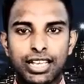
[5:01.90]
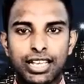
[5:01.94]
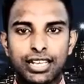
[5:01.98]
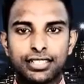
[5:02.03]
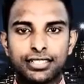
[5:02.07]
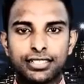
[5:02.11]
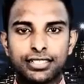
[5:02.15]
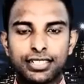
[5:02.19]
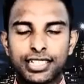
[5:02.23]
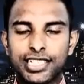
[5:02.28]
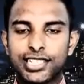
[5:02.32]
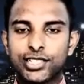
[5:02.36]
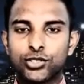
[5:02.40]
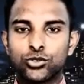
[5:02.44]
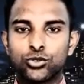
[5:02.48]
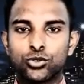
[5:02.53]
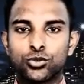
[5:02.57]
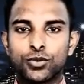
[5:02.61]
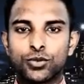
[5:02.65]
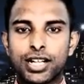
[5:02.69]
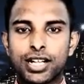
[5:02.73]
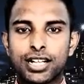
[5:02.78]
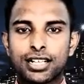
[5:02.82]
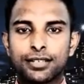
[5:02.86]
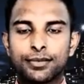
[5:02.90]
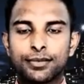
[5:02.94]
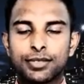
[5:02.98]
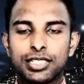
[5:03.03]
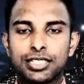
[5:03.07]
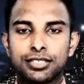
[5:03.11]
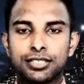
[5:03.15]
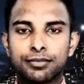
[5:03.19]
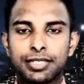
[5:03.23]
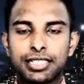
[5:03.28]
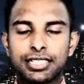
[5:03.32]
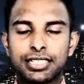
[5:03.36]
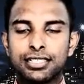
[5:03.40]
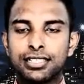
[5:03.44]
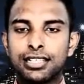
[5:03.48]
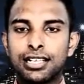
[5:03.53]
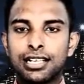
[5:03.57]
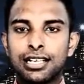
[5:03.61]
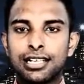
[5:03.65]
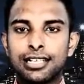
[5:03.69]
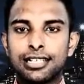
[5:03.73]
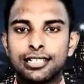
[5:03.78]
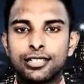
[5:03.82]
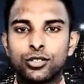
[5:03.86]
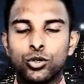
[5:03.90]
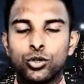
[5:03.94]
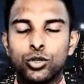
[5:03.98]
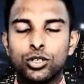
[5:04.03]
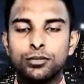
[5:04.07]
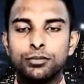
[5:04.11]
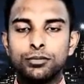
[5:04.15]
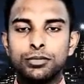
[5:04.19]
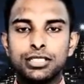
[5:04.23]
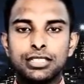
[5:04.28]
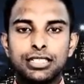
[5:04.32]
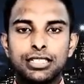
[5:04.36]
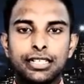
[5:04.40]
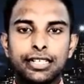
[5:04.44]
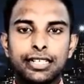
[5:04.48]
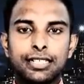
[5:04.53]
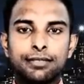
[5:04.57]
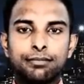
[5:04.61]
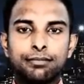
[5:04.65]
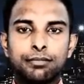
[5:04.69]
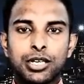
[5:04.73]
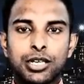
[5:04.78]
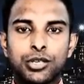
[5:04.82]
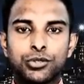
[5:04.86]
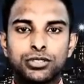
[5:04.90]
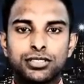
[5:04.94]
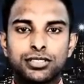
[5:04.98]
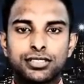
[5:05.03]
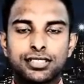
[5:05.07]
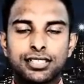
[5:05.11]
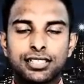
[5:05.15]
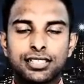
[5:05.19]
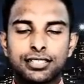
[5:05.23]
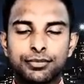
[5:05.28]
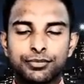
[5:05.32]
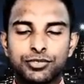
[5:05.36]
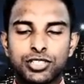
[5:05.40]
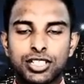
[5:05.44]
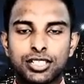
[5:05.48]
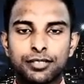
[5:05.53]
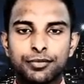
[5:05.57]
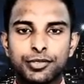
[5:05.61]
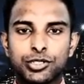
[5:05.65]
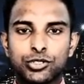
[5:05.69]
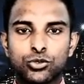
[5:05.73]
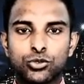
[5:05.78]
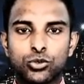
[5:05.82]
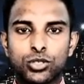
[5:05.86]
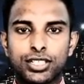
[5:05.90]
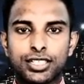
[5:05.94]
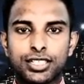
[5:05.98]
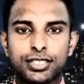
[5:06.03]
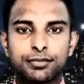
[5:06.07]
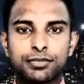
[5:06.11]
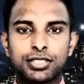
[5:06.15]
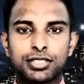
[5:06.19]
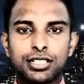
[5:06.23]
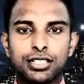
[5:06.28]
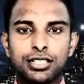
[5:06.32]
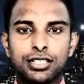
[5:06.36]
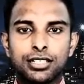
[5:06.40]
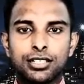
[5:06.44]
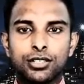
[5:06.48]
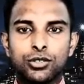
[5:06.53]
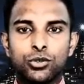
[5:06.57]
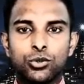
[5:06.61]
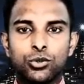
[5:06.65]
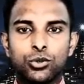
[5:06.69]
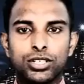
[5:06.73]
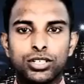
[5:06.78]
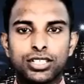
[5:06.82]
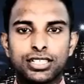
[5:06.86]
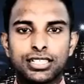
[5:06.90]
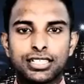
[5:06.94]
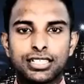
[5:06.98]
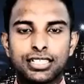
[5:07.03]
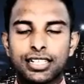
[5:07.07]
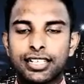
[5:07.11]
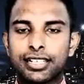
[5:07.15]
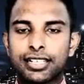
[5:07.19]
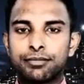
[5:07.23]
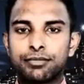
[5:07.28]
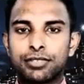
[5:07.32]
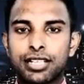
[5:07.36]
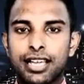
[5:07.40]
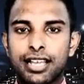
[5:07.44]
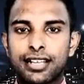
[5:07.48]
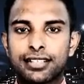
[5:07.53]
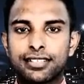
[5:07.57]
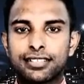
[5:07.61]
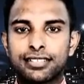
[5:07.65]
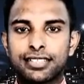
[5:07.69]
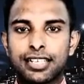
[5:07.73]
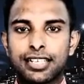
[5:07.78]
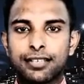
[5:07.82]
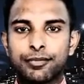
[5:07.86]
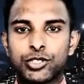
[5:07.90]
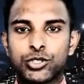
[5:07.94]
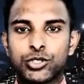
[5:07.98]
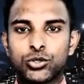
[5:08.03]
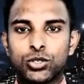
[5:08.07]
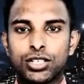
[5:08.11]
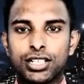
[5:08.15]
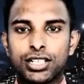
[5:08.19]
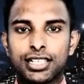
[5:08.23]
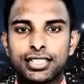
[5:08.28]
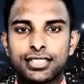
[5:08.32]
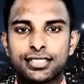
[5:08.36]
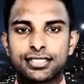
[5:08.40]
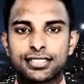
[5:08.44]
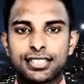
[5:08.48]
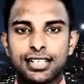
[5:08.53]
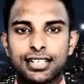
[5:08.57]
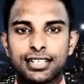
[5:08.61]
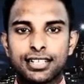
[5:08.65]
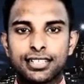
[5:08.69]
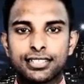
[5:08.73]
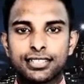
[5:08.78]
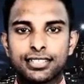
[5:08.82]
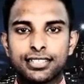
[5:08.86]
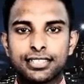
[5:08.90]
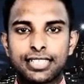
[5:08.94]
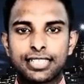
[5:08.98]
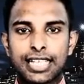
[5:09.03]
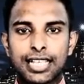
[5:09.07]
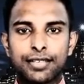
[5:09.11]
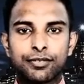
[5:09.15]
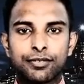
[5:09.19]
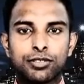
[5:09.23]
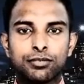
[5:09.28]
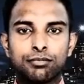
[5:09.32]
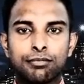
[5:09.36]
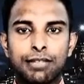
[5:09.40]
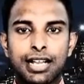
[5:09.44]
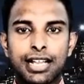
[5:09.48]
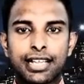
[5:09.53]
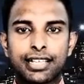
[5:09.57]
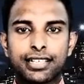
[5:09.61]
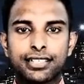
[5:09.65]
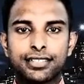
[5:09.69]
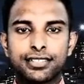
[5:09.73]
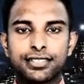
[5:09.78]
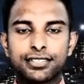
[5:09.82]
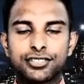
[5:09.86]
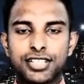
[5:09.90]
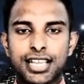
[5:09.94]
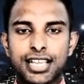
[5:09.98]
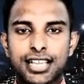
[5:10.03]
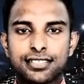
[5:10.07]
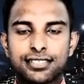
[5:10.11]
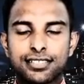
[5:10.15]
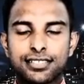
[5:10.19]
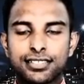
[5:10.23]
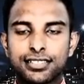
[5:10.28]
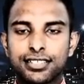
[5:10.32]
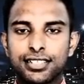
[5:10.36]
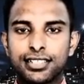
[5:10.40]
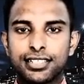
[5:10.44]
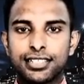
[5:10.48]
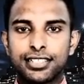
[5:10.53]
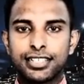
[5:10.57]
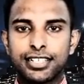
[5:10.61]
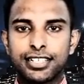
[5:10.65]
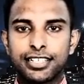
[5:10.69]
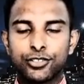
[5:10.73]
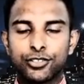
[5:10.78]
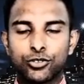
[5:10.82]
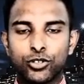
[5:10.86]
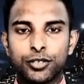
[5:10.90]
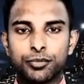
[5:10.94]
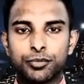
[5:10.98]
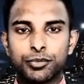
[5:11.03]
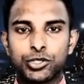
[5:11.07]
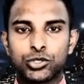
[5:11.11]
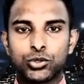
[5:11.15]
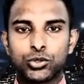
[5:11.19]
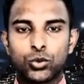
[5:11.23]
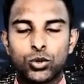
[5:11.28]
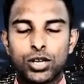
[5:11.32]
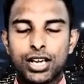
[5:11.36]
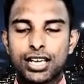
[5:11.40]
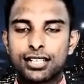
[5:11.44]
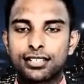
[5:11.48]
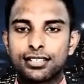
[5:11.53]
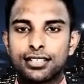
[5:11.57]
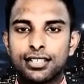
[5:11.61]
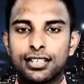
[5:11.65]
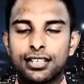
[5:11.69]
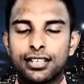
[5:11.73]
வேலை திட்டத்தை உருவாக்க வேண்டும் என கொழும்பு இளம் பௌத்த சங்கம் தெரிவித்துள்ளது ஊடகங்களிடம் கருத்து தெரிவித்துள்ள அந்த சங்கத்தின் தலைவர் மகேந்திர ஜெயசேகர் இதனை குறிப்பிட்டுள்ளார்